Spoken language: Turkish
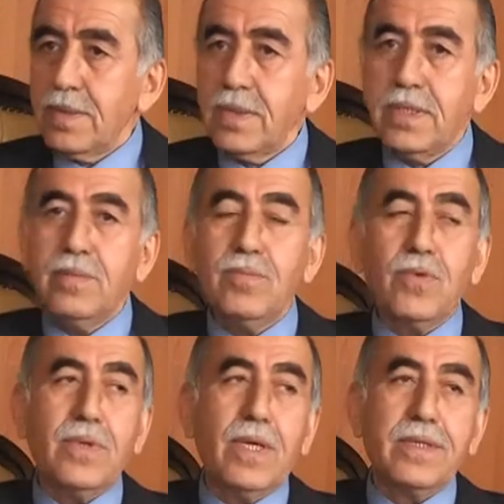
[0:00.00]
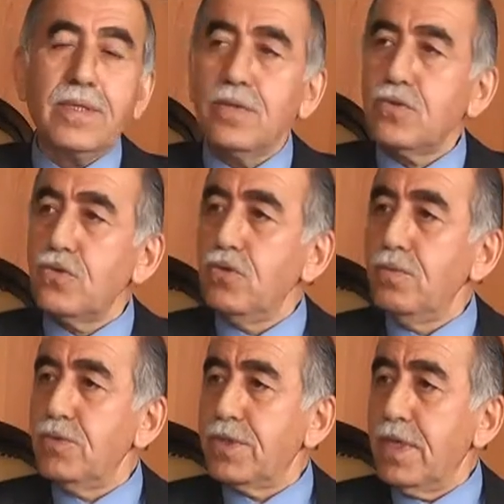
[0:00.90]
Kim bunlar?
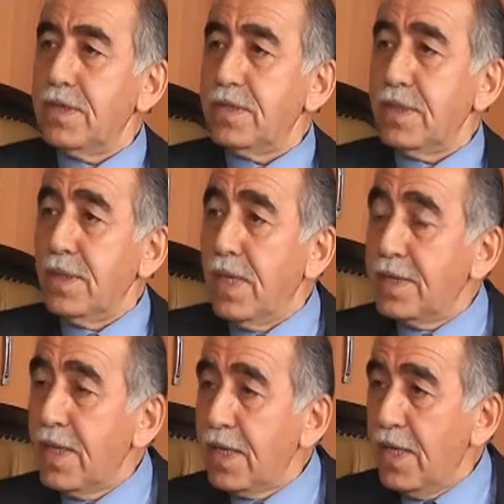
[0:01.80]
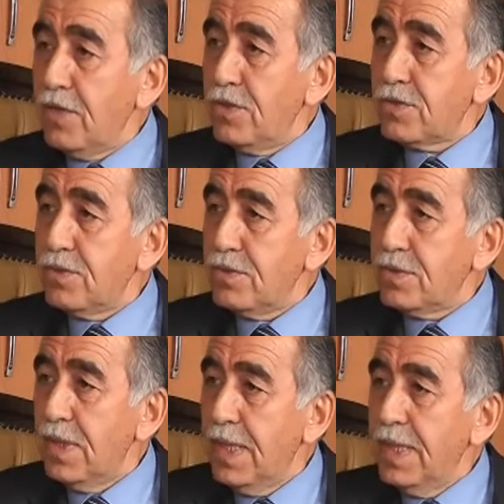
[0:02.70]
Suyumuz kesik. Nereden
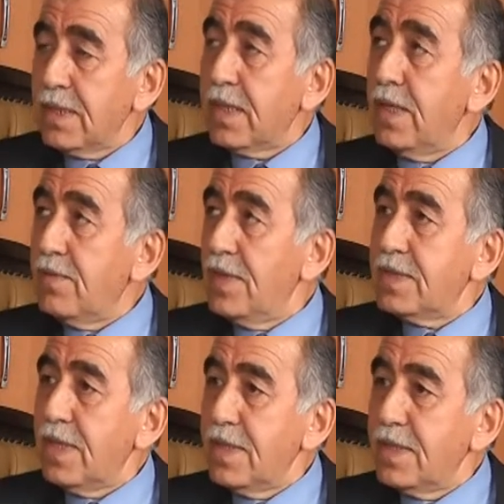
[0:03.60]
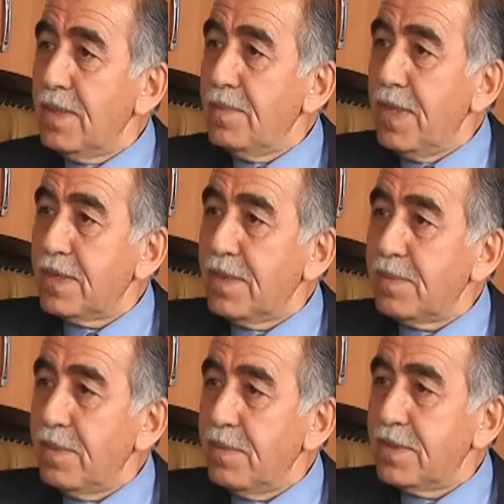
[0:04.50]
geliyorsunuz? Kervansaray'dan
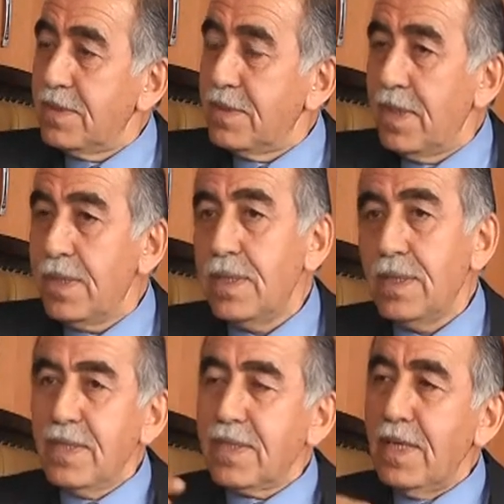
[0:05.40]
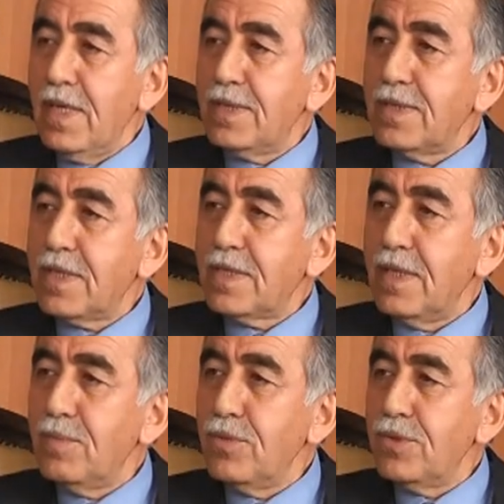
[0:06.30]
Mehtap Tepesi'nden. Gelecek
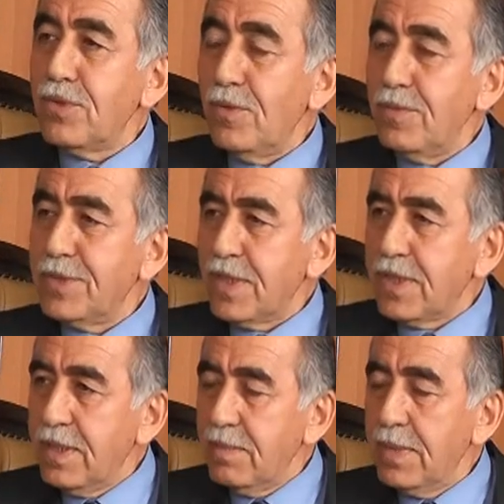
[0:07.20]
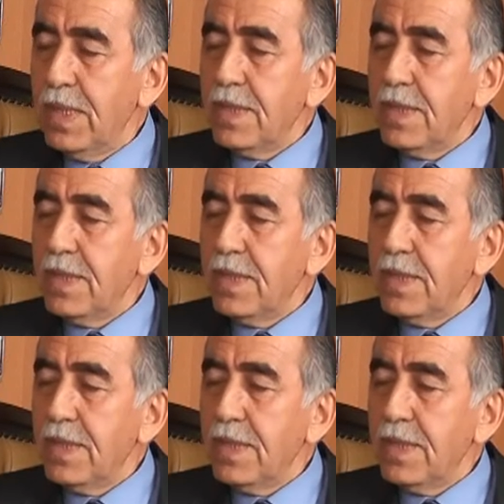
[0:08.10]
sene bu iş olmayacak dedim.